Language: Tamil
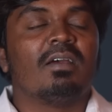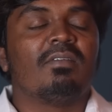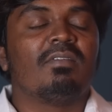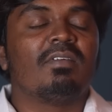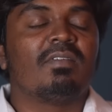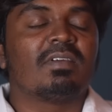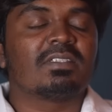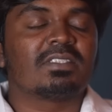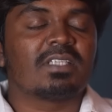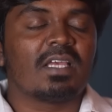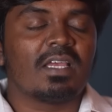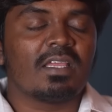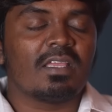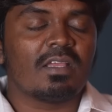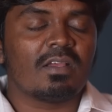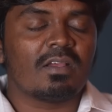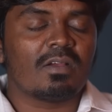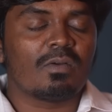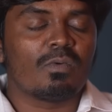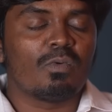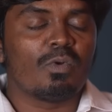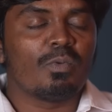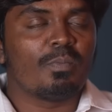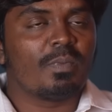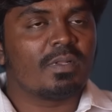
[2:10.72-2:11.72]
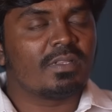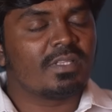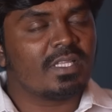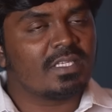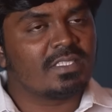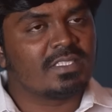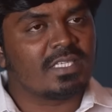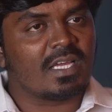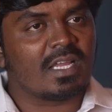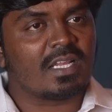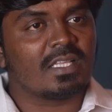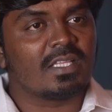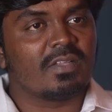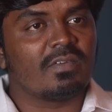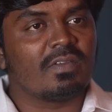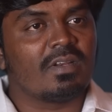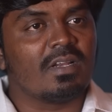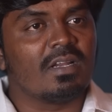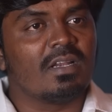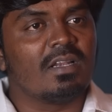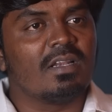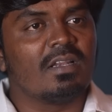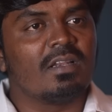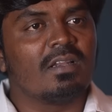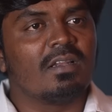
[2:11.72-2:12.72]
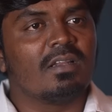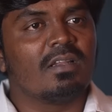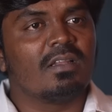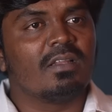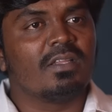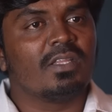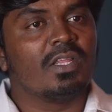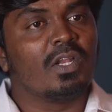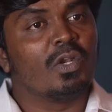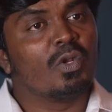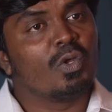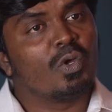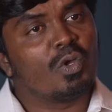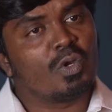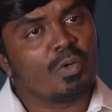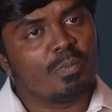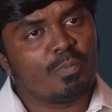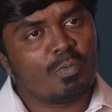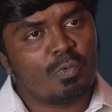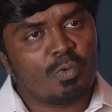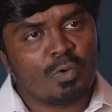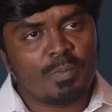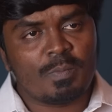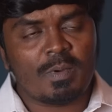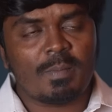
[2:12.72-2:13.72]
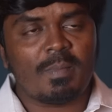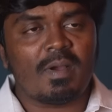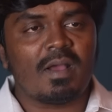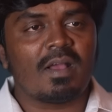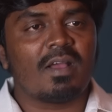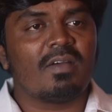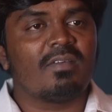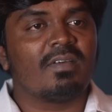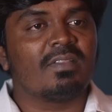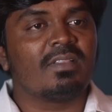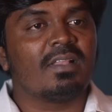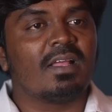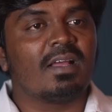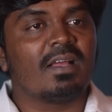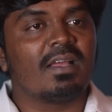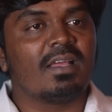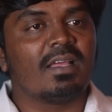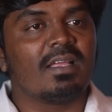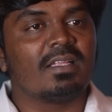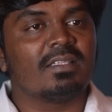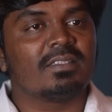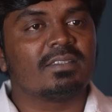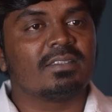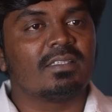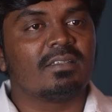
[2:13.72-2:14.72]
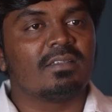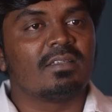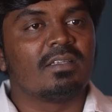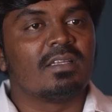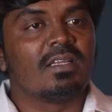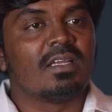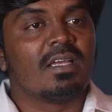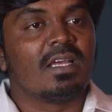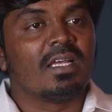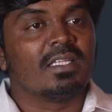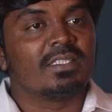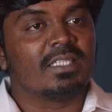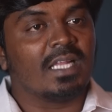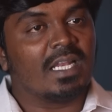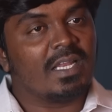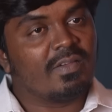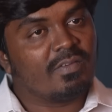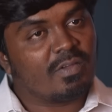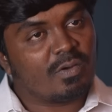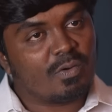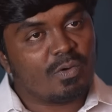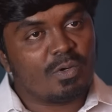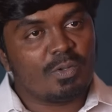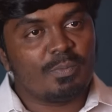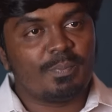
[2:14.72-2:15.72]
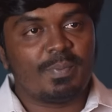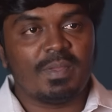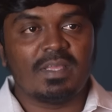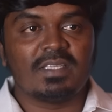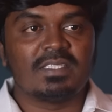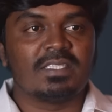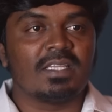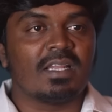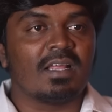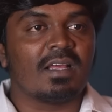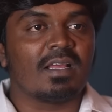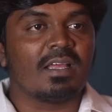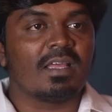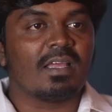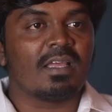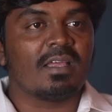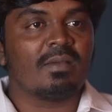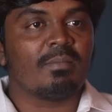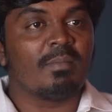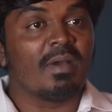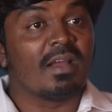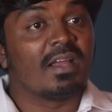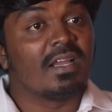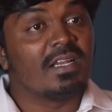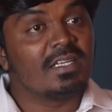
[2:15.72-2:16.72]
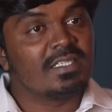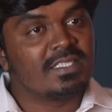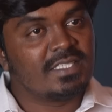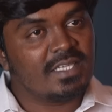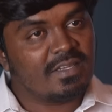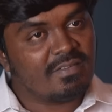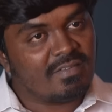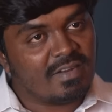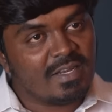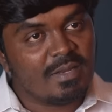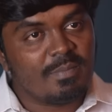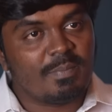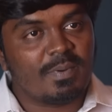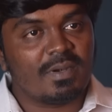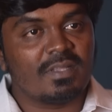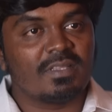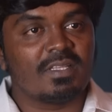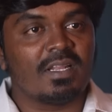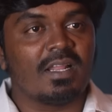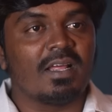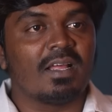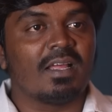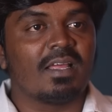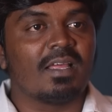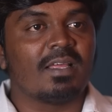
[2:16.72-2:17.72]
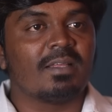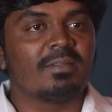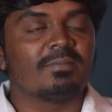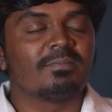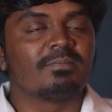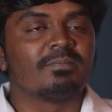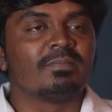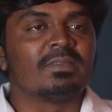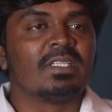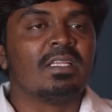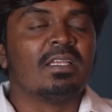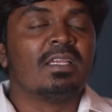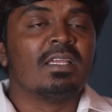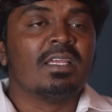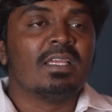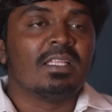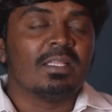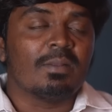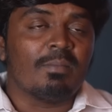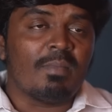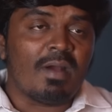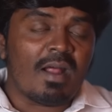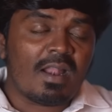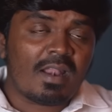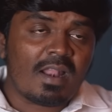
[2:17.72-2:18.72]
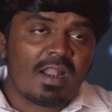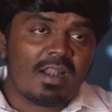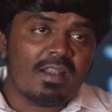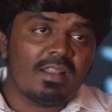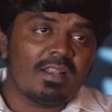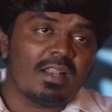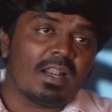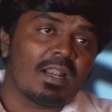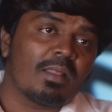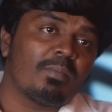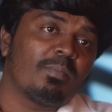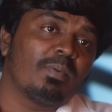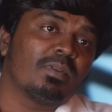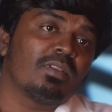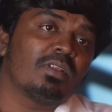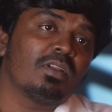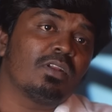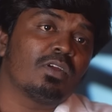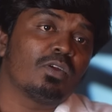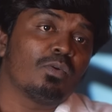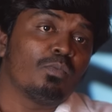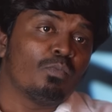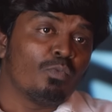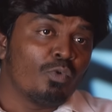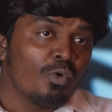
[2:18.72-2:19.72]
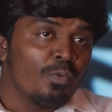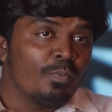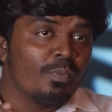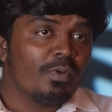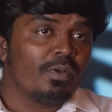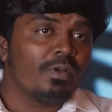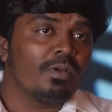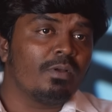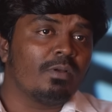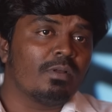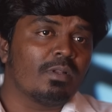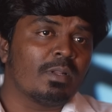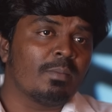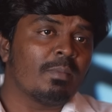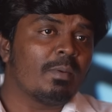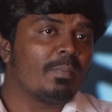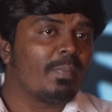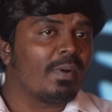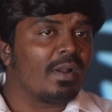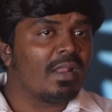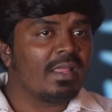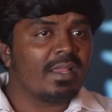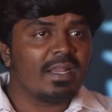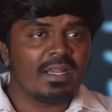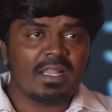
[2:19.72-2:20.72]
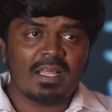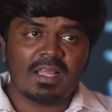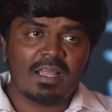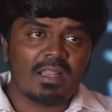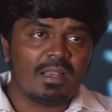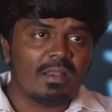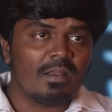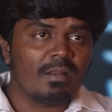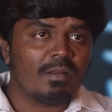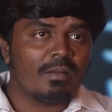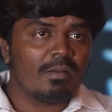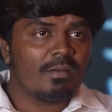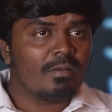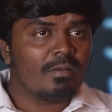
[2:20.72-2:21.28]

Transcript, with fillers: விவசாய குடும்பத்தை சார்ந்தவர்கள் எல்லோரும் குடும்பமாக வந்தாங்க தலைவரோடு பேசினாங்க மகிழ்ச்சியை வெளிப்படுத்தினாங்க இந்த மாநாடு நடப்பதற்கு முன்பு நம்ம பல இடங்கள்